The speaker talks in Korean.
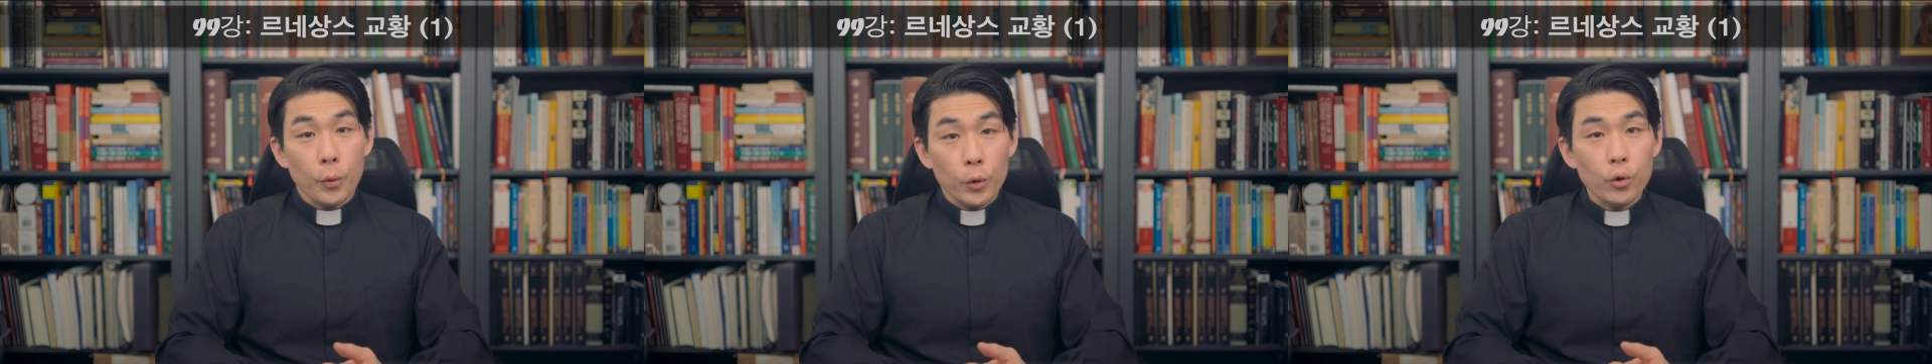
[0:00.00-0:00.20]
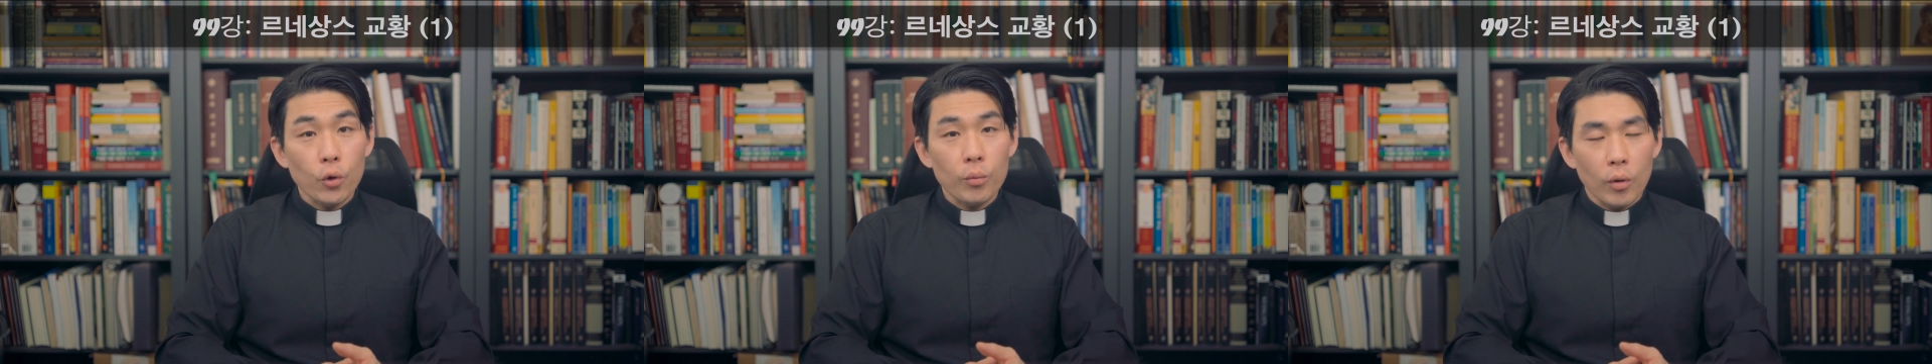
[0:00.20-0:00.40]

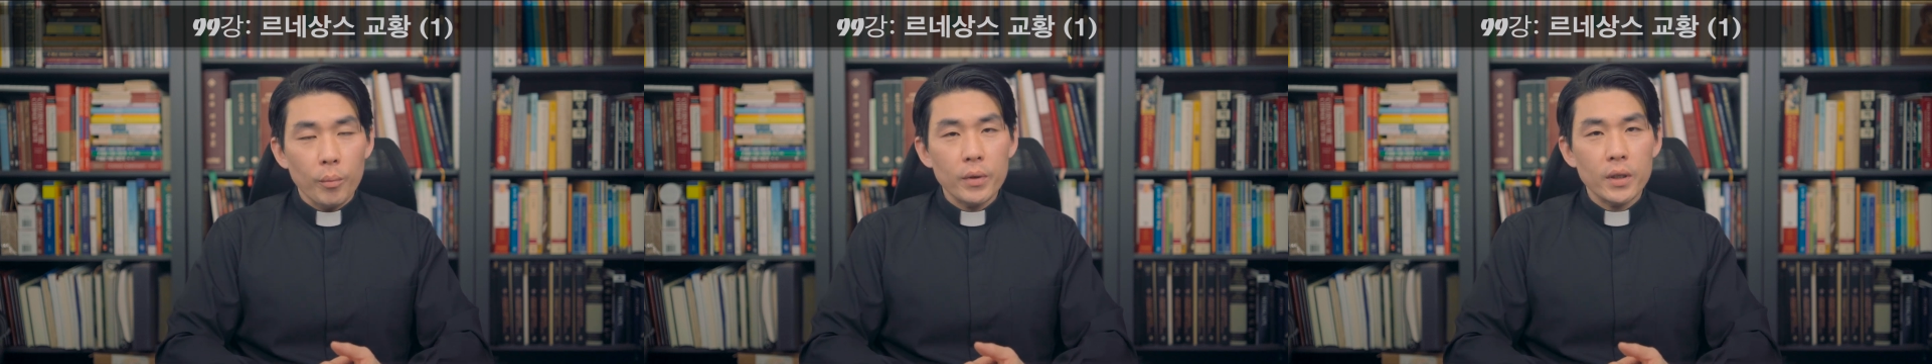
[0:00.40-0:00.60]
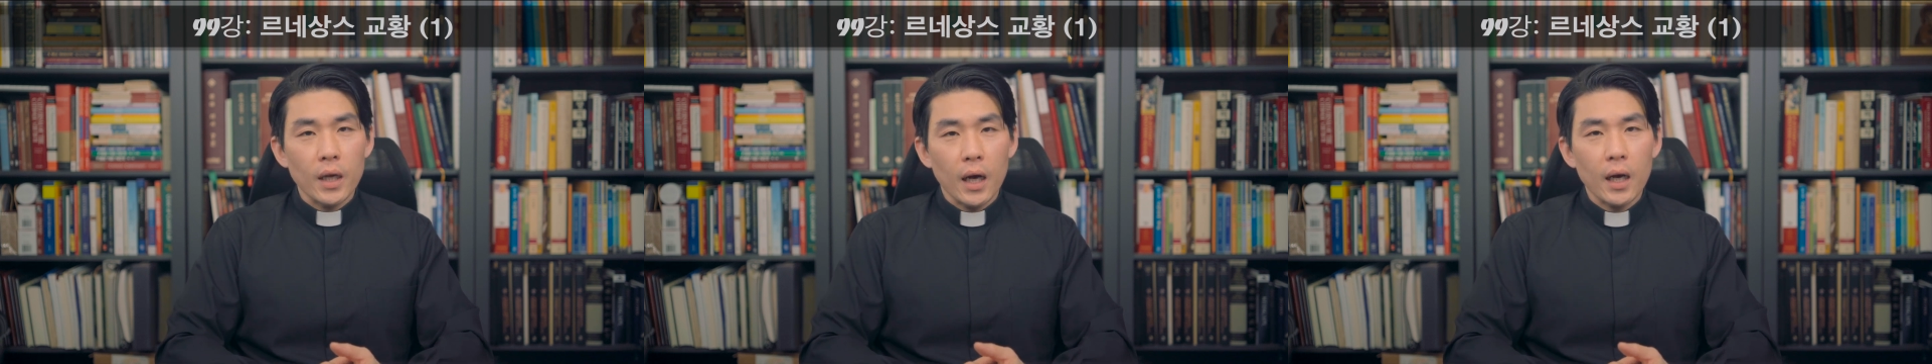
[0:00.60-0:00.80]
보통
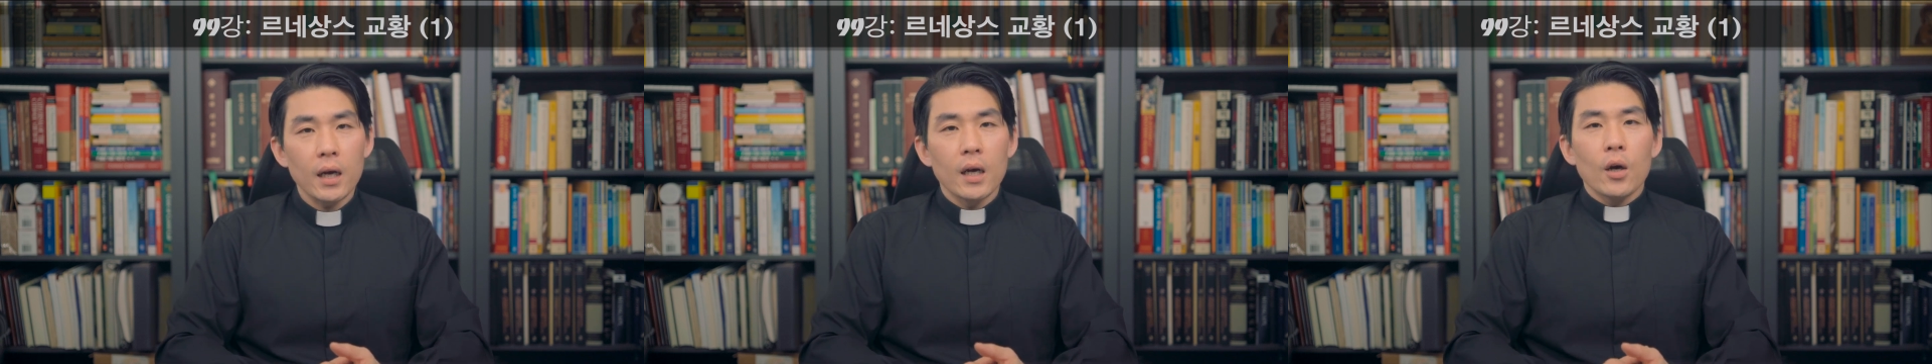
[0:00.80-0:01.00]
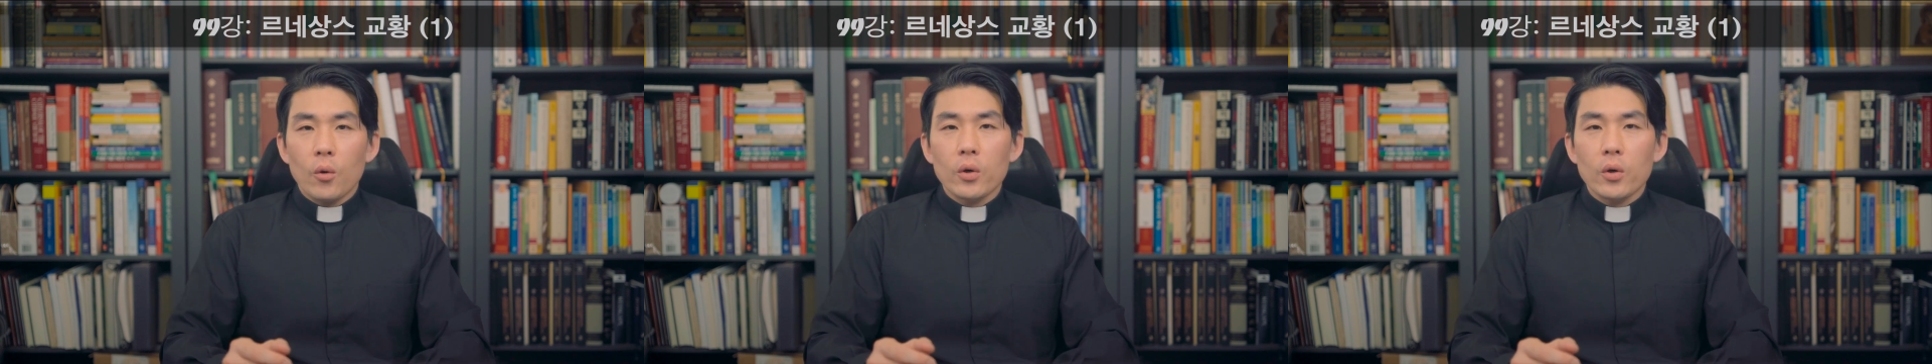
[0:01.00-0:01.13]
봅니다.